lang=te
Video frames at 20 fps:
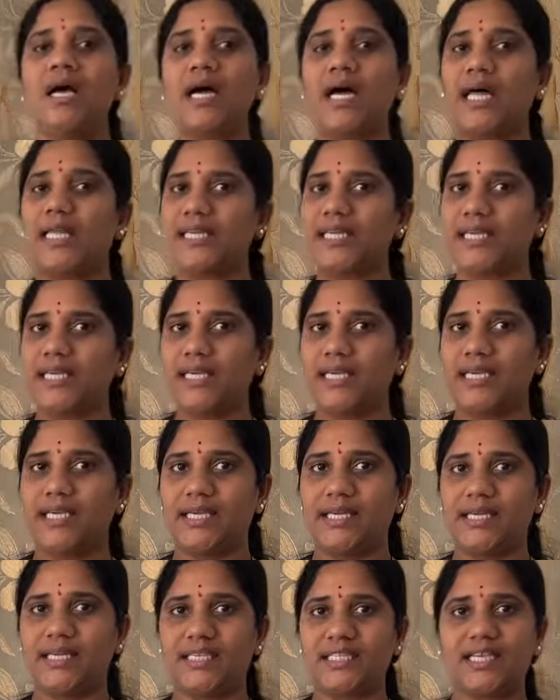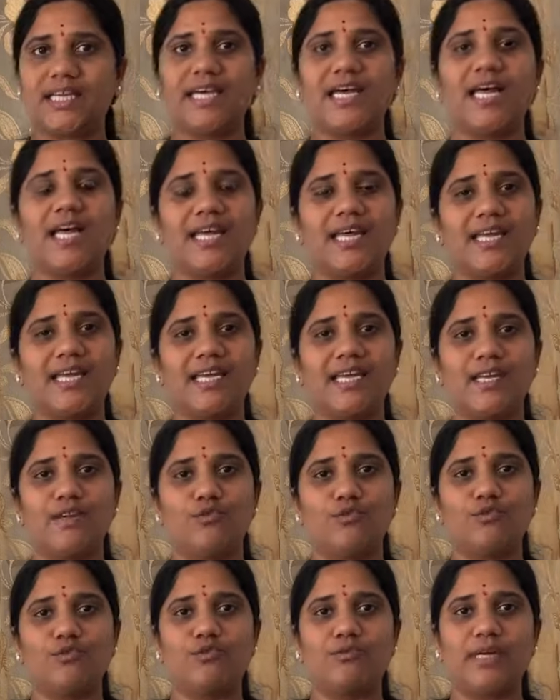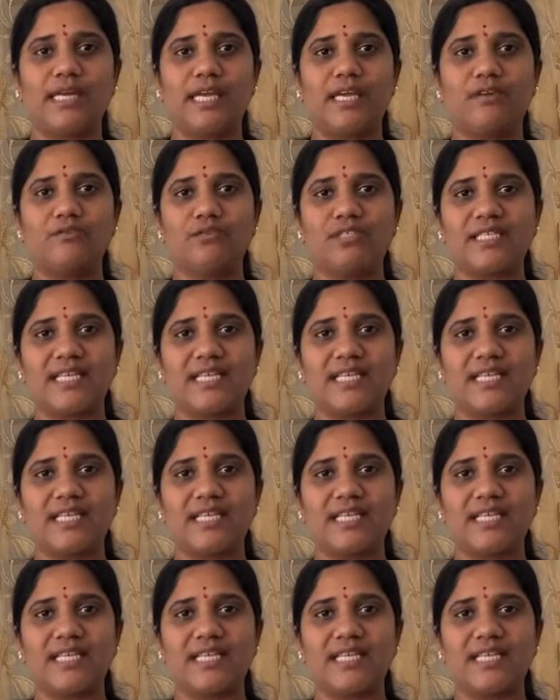అది నిజంగా నేను నేను